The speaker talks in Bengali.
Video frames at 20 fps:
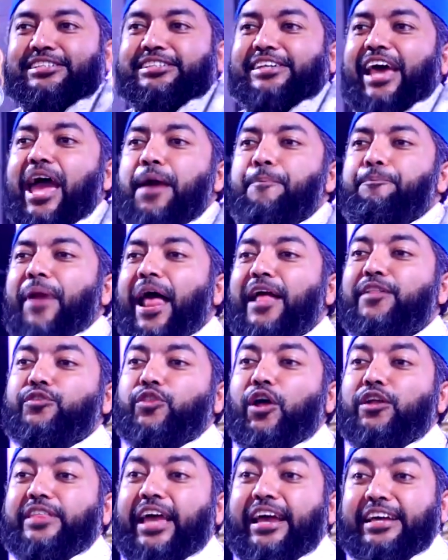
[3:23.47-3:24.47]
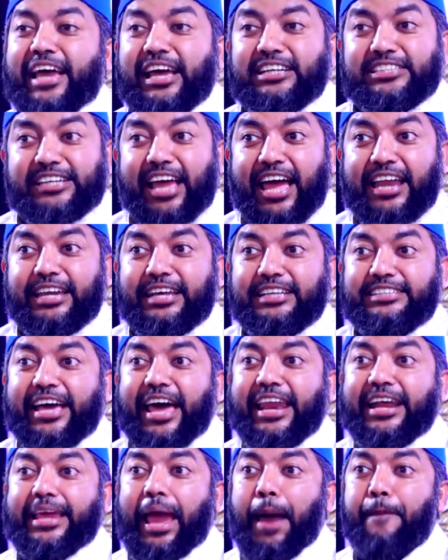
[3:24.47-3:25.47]
সেই প্রান্ত থেকে সে
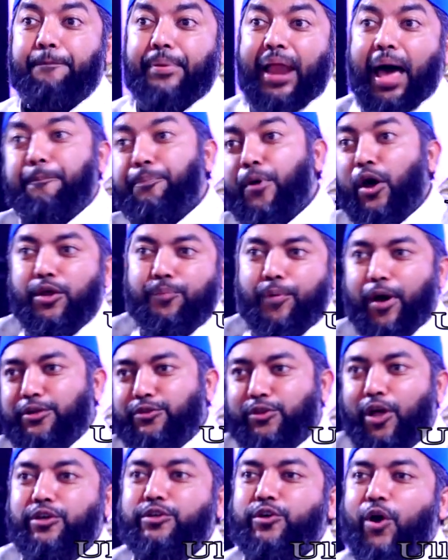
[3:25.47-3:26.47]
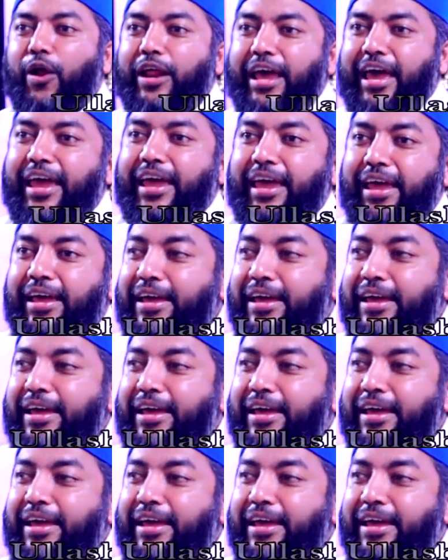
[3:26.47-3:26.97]
নিজের ক্যাবলা পরিবর্তন করে